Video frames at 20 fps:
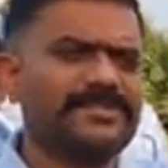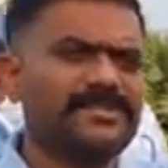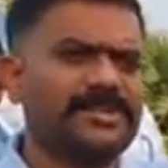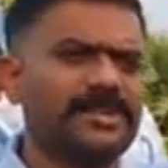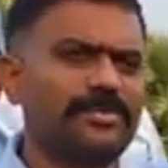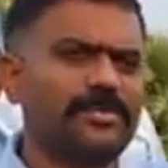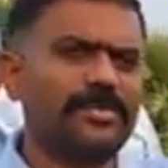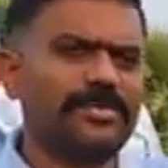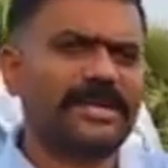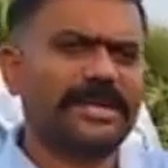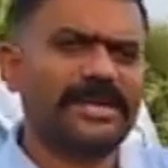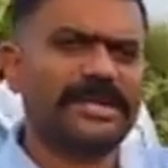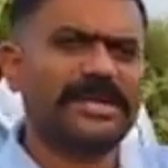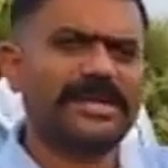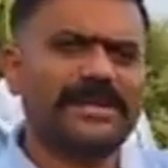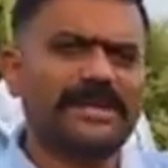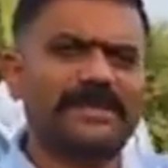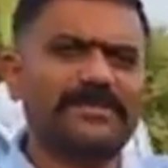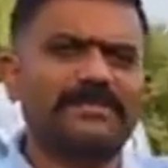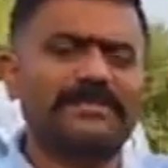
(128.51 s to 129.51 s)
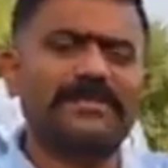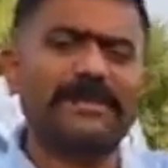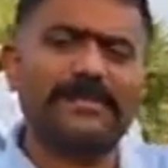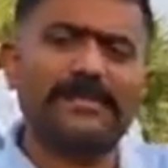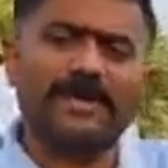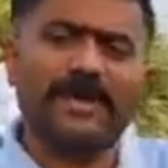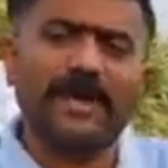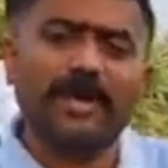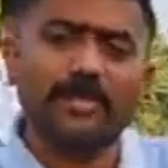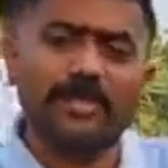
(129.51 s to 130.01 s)
చెరువు కట్ట
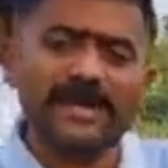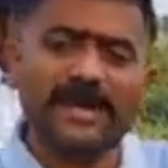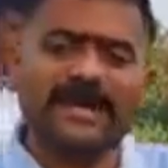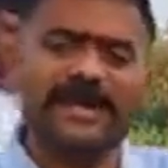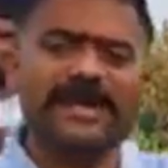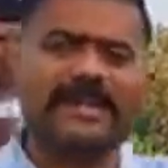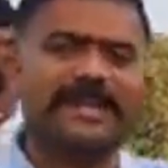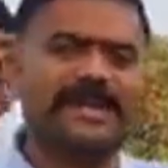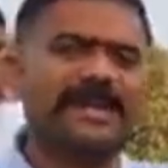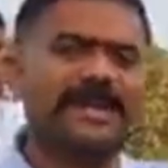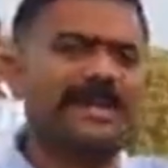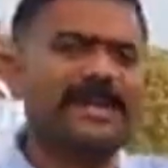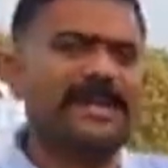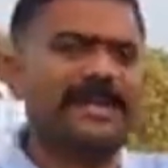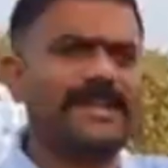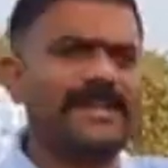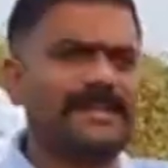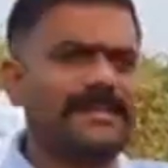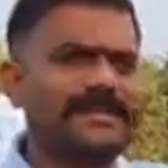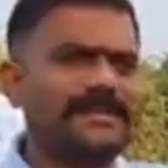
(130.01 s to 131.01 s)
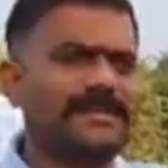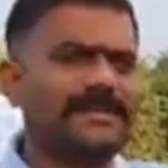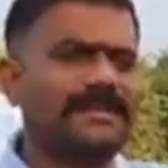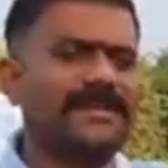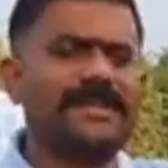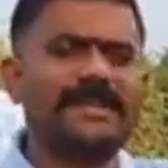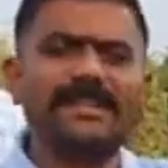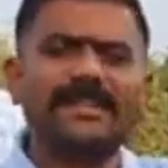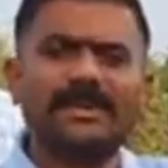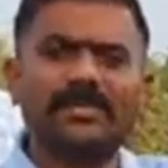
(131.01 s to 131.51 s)
మేము అవతల కట్టినా కానీ
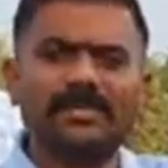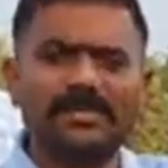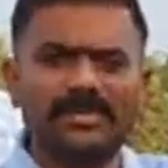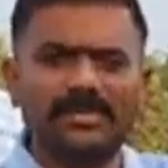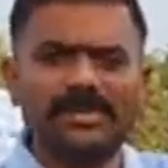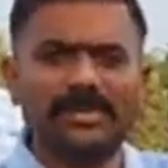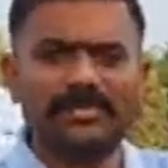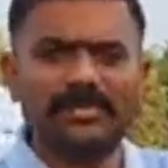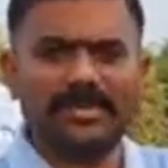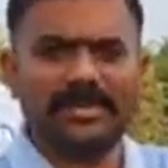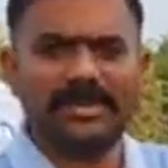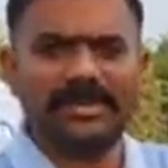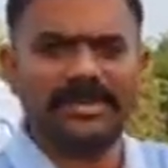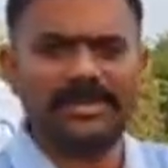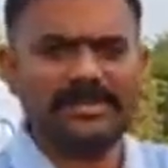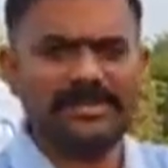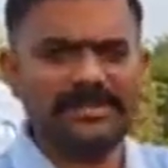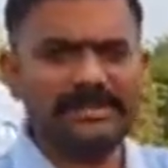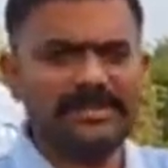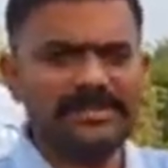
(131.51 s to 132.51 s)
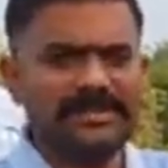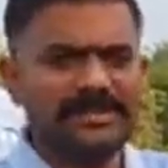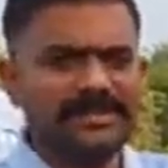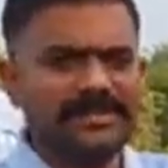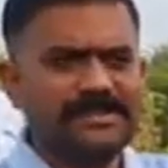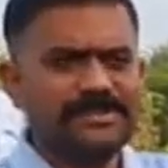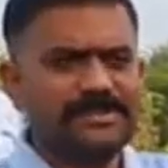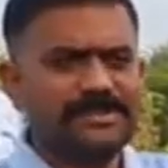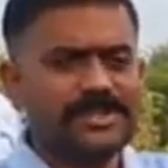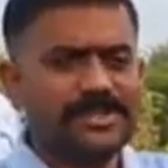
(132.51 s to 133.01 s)
ఏదైనా ఉంటుందేమో కానీ
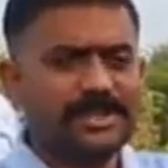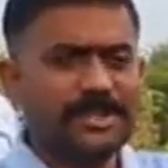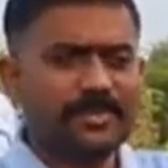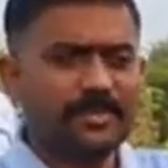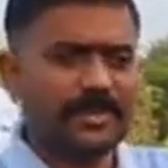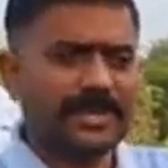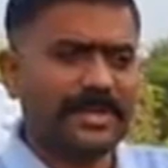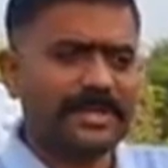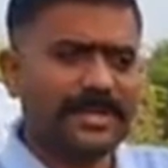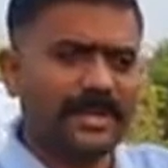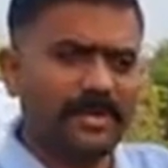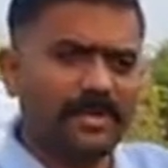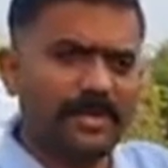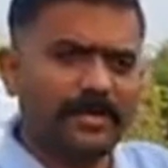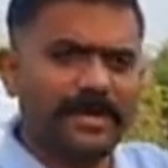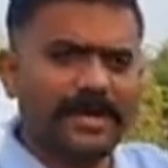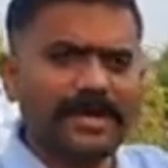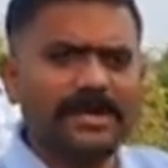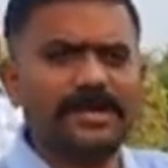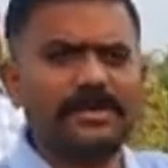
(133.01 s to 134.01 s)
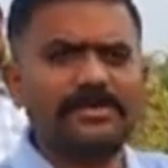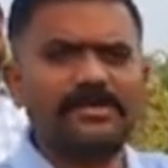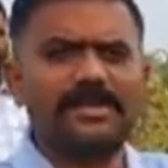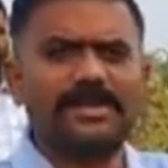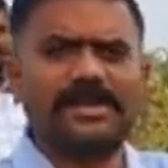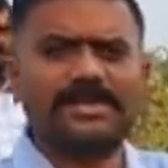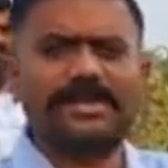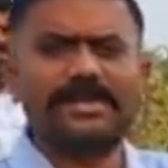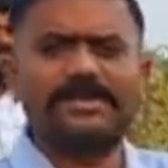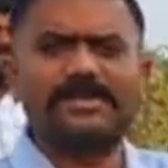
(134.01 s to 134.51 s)
చెరువు కట్ట లోపల
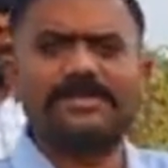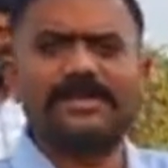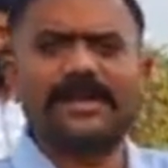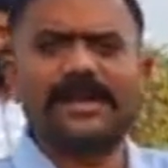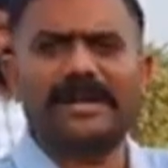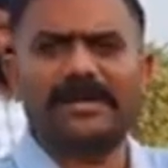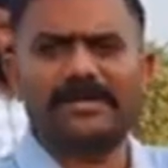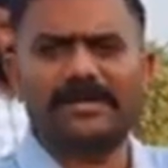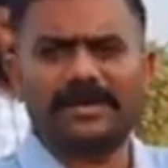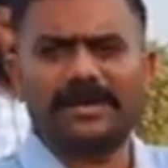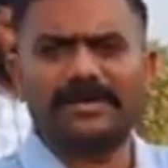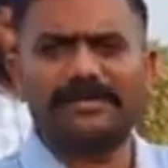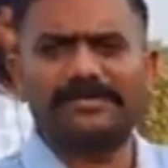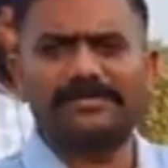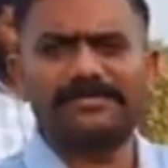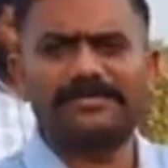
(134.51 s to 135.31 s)
కట్టుకున్న దరిద్రుడు ఏడా ఉన్నాడు